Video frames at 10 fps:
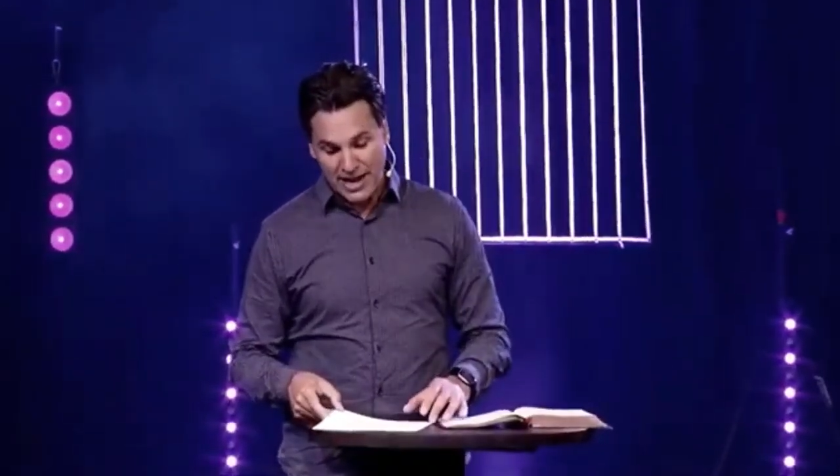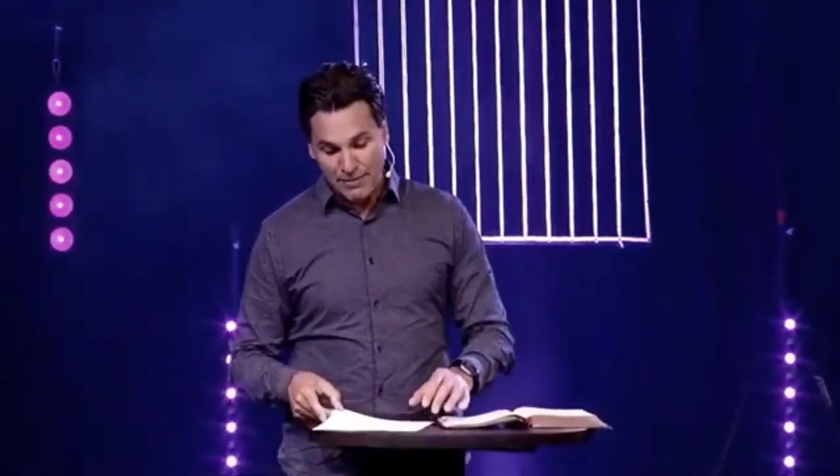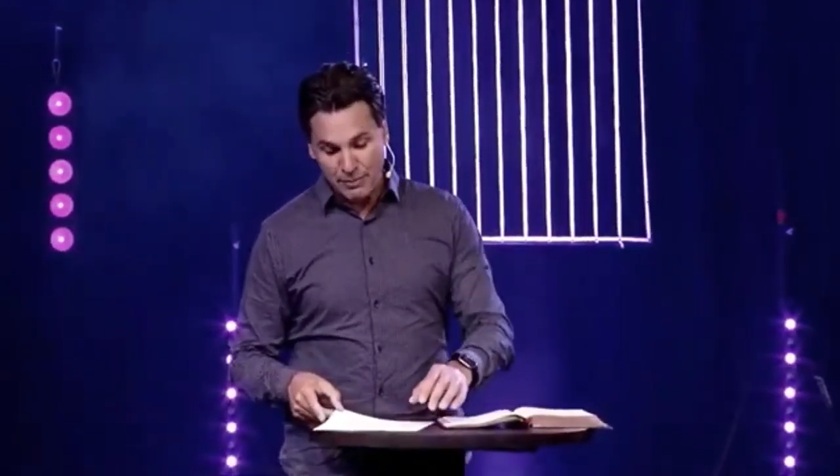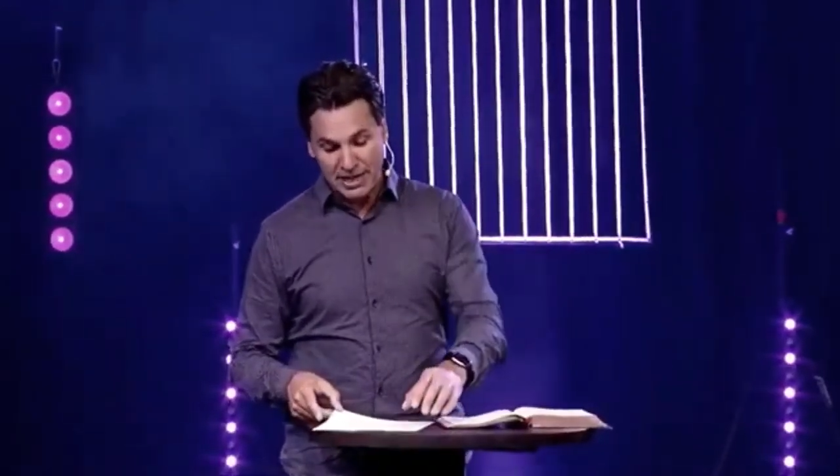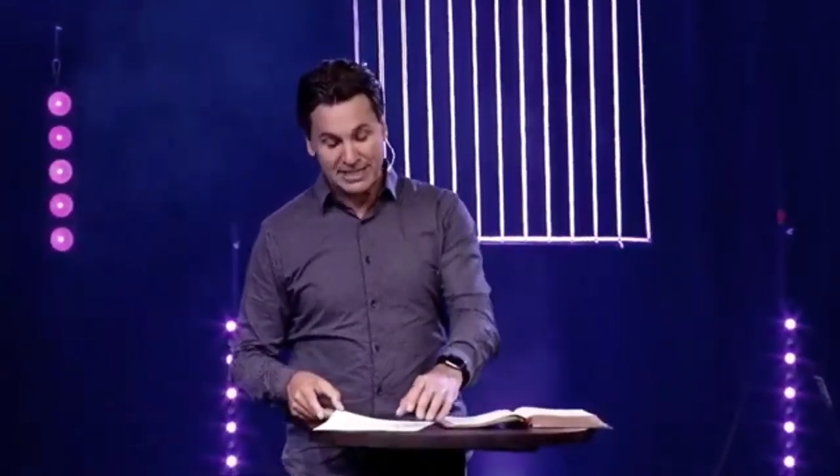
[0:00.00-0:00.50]

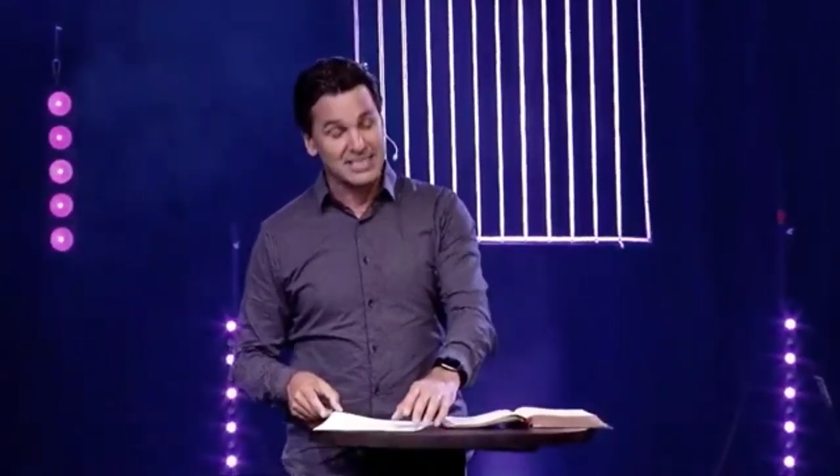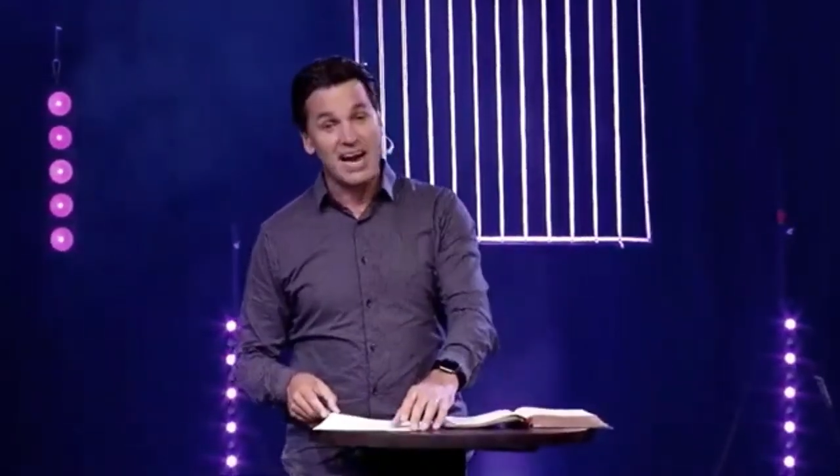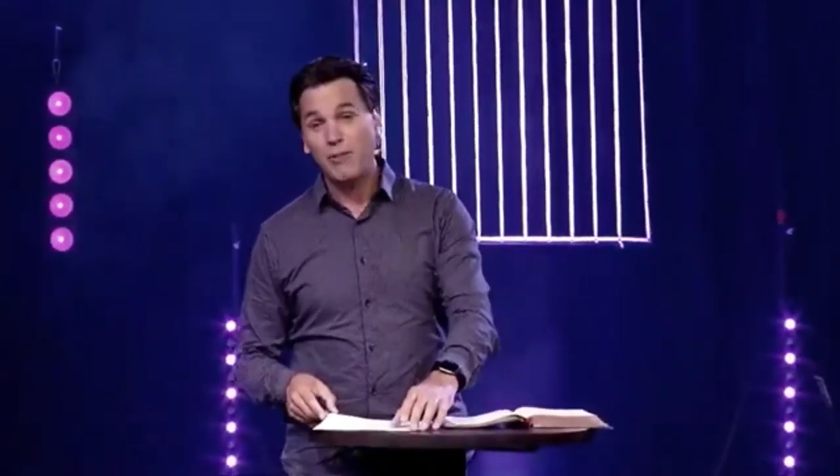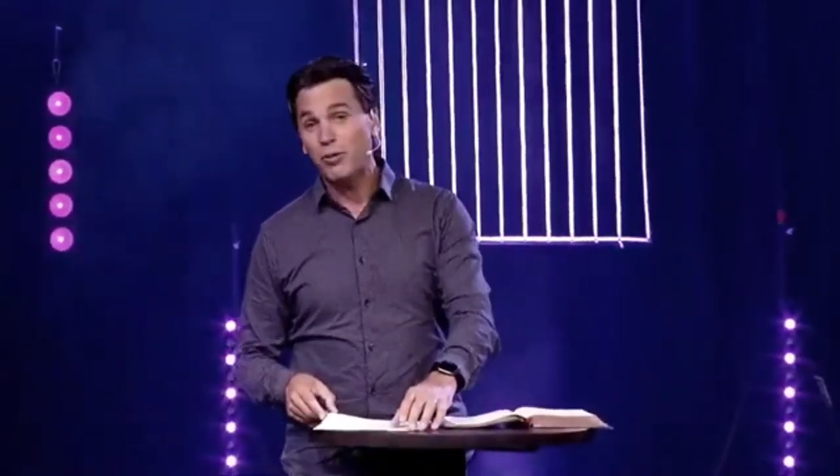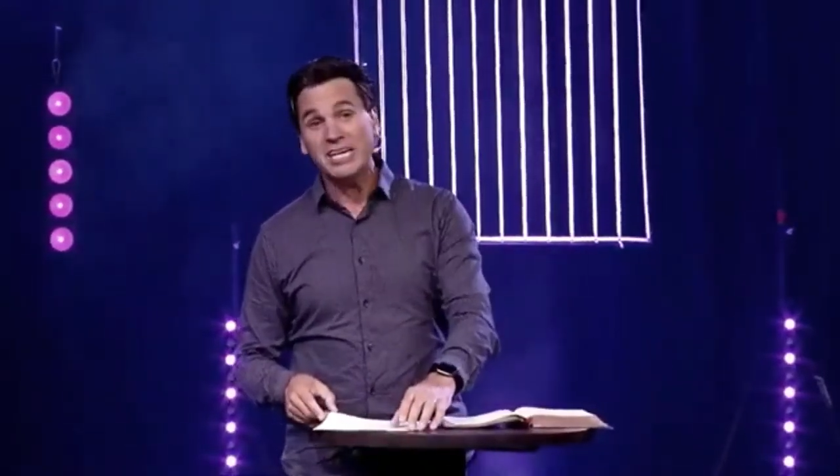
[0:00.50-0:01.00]
dar
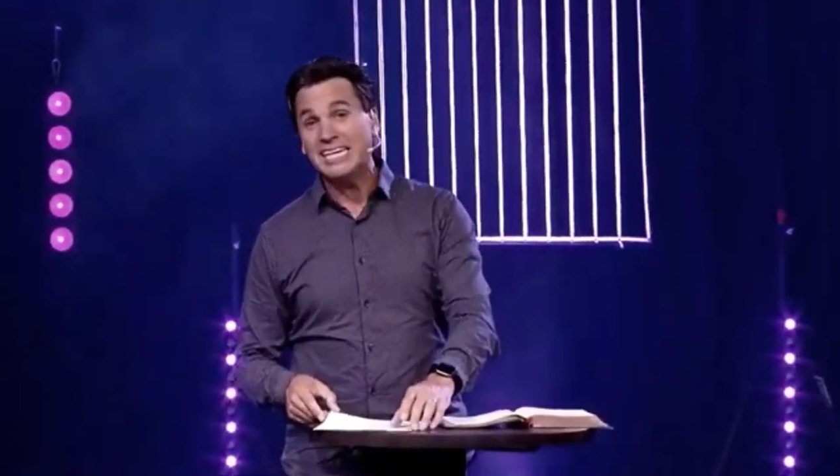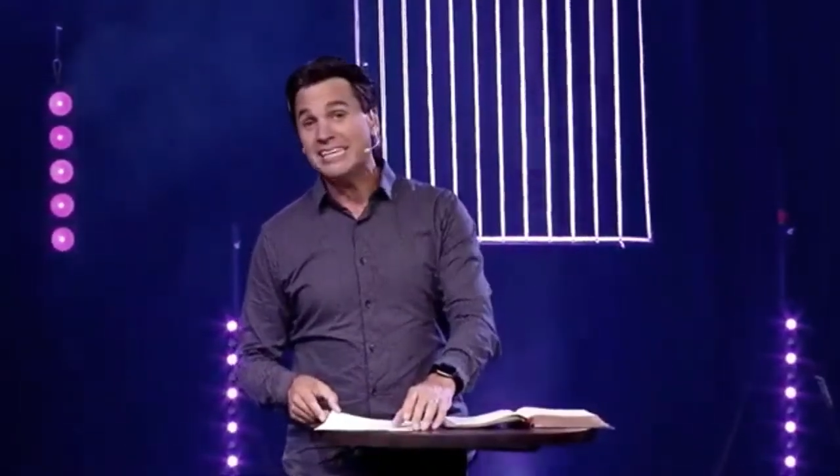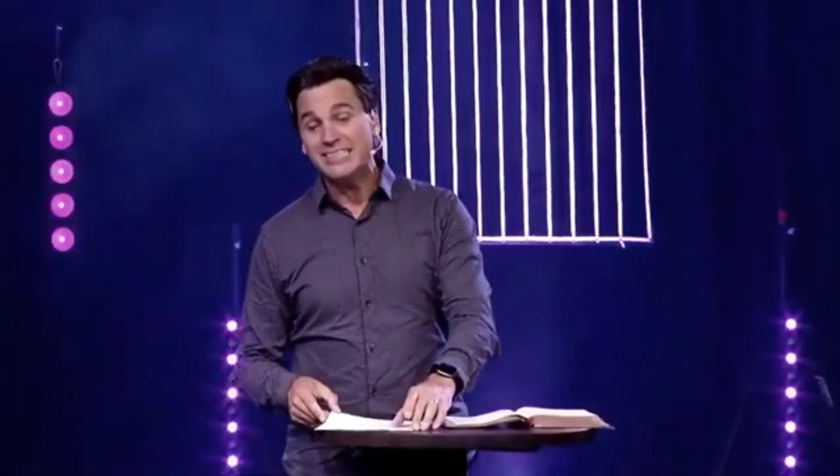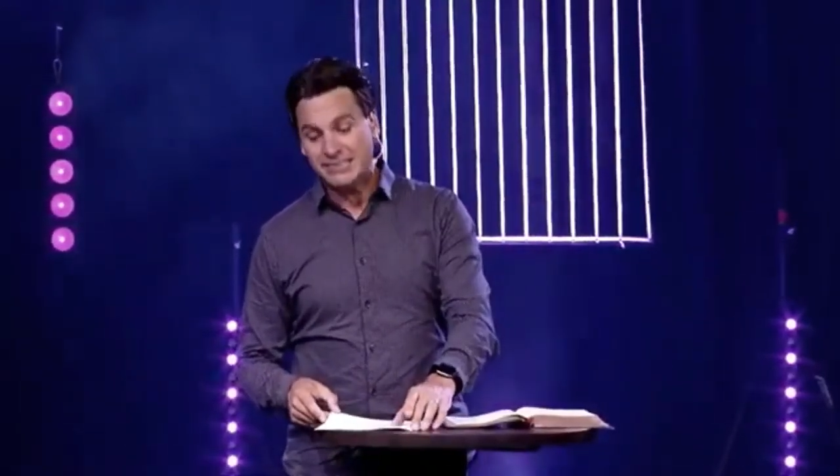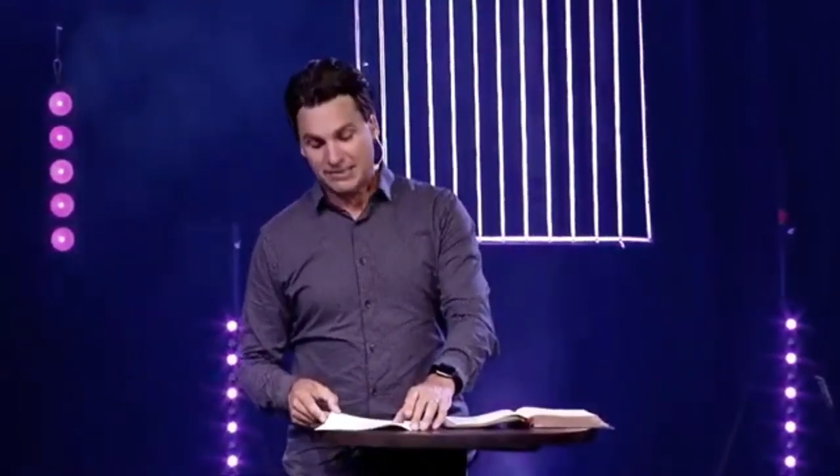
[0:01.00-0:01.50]
um
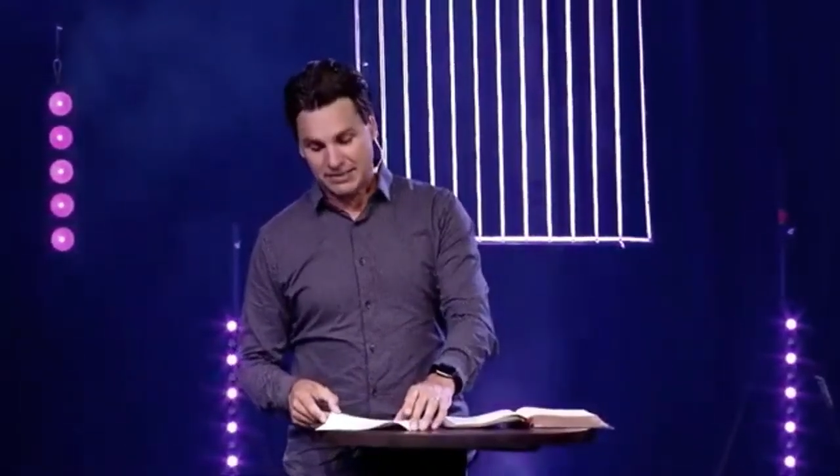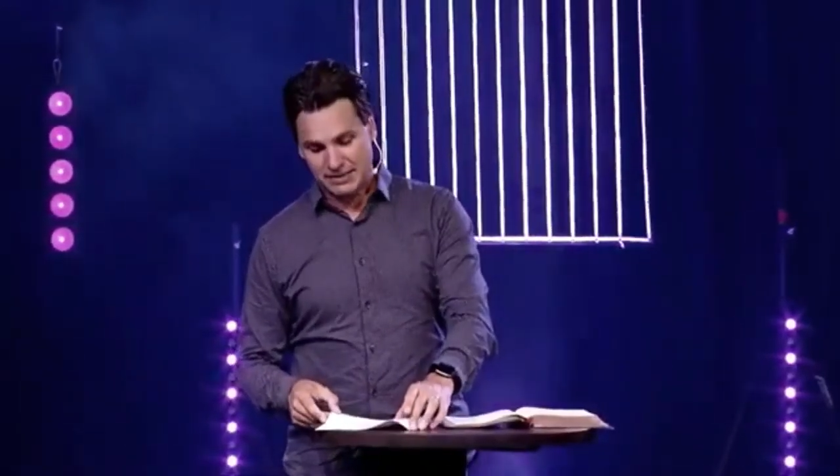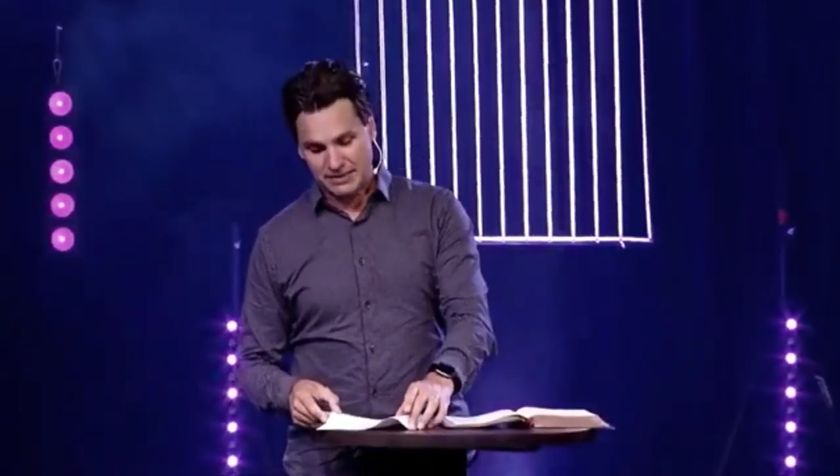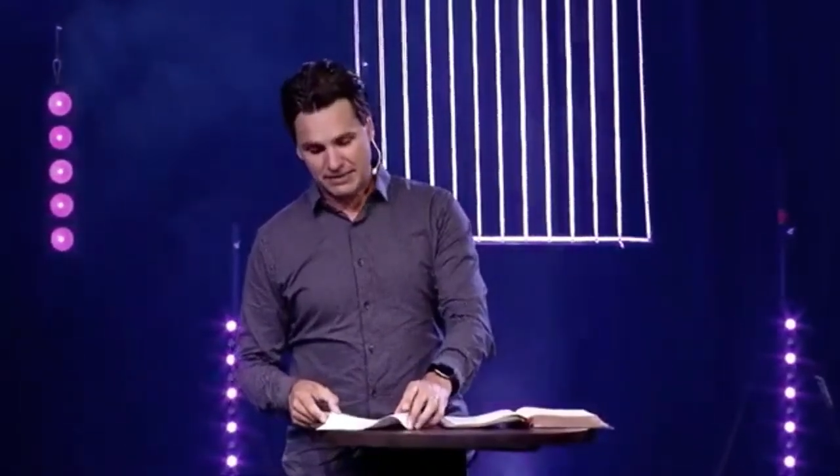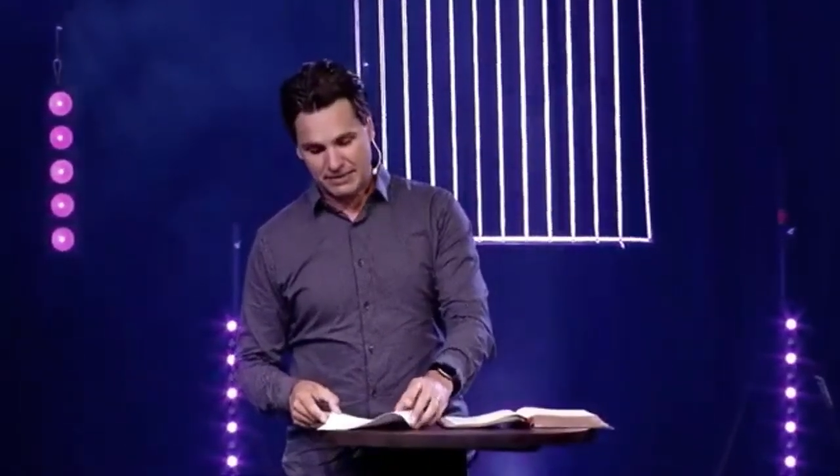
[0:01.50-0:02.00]
highlight nisso
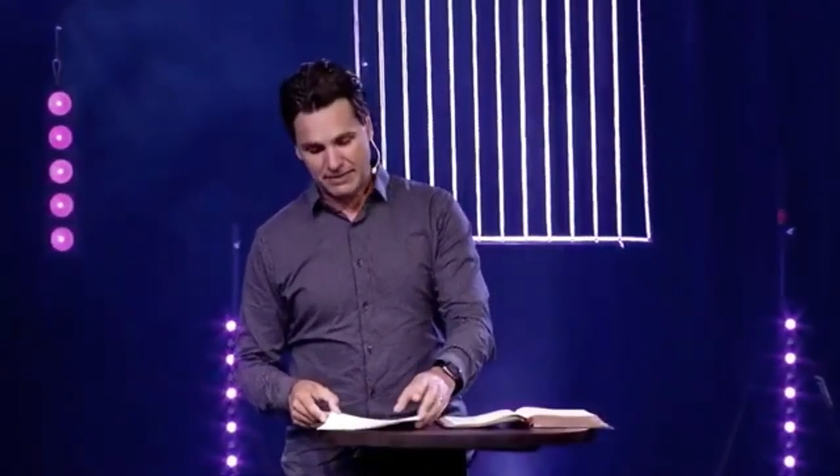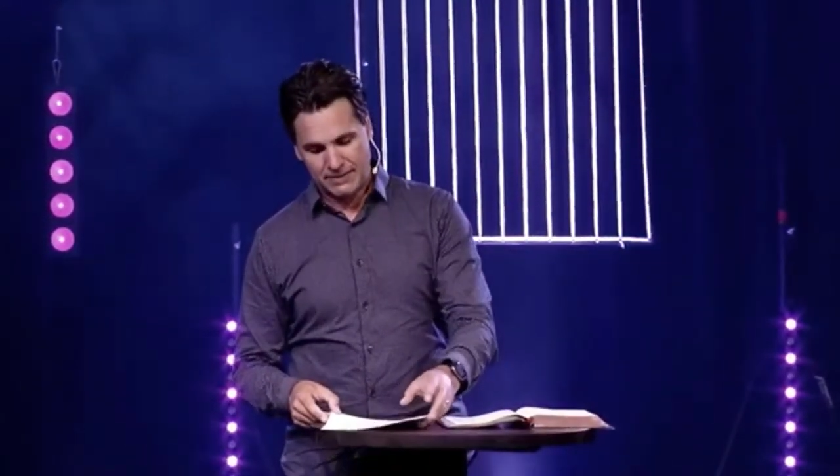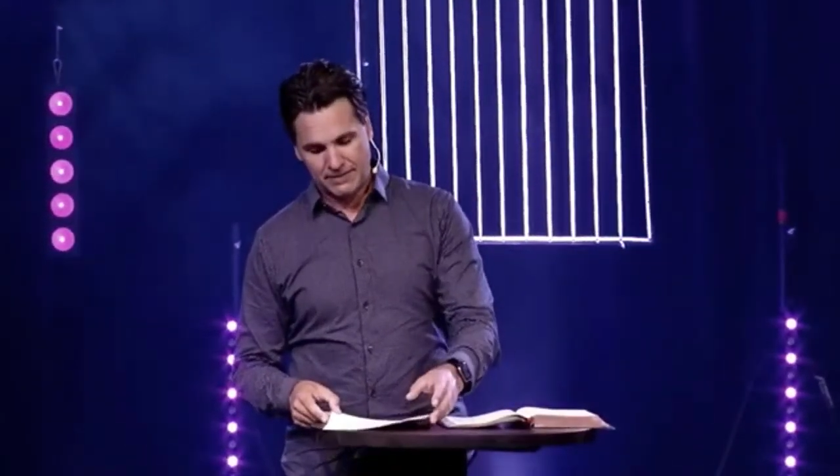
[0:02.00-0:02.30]
agora.